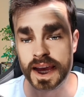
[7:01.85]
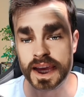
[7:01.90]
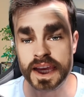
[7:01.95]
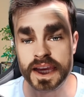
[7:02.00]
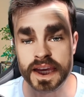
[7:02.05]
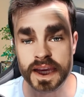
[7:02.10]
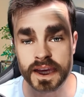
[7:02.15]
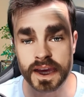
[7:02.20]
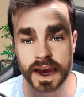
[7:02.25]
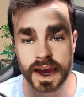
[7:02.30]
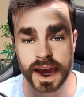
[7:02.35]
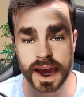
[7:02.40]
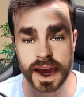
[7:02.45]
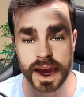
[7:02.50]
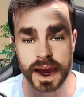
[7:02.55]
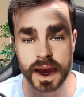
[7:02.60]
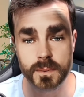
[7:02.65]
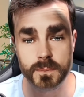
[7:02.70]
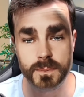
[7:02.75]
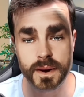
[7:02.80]
Y
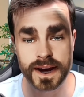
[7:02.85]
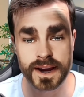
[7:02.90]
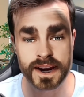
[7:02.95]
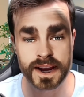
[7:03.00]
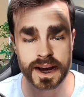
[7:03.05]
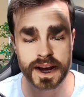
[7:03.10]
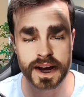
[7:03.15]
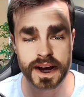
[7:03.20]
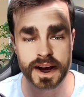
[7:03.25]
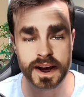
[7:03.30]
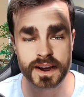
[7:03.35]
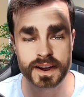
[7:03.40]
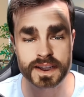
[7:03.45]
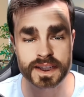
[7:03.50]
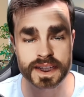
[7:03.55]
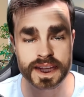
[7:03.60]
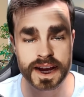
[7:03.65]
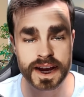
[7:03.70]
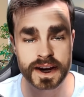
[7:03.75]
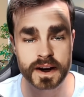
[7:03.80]
eh, van a
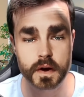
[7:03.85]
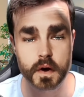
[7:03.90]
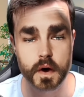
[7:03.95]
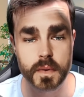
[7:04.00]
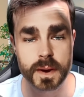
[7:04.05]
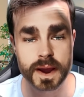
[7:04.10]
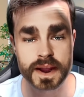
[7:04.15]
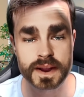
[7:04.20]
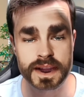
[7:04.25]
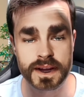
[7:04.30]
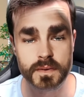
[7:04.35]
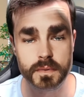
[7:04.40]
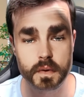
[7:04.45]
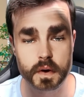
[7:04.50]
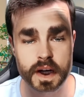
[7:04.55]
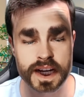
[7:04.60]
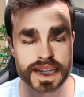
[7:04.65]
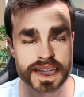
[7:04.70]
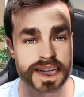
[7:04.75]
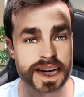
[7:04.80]
estar
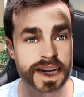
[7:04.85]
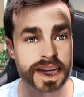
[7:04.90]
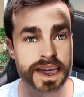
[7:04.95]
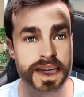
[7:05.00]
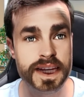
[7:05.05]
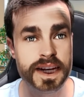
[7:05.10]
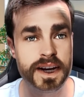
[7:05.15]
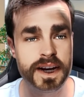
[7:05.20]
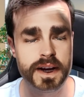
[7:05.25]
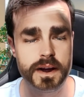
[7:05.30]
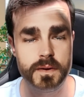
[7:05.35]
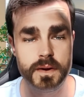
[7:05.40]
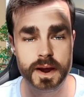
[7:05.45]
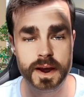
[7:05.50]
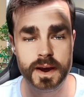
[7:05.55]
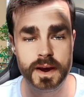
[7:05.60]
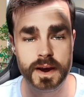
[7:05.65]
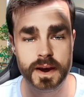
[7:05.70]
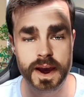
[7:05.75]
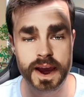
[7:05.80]
comentando que Shakira
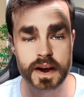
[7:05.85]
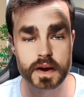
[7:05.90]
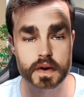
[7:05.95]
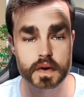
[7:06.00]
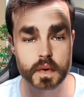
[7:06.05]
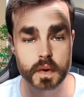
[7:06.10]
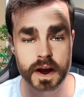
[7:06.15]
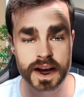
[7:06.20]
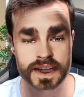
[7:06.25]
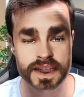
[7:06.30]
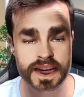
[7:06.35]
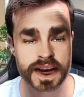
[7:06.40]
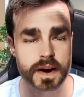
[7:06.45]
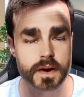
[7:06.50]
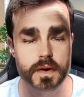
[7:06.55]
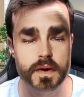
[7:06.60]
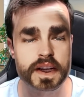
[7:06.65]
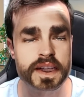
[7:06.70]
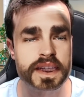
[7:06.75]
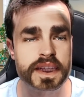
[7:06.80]
eh, en su casa
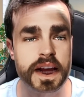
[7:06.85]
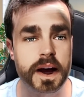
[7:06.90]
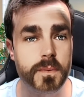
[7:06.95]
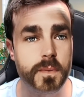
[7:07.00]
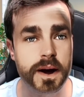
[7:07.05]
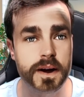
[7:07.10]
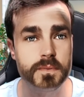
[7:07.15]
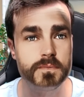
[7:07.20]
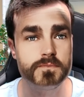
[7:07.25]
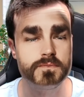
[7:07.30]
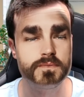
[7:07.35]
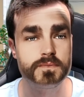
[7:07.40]
no estaba,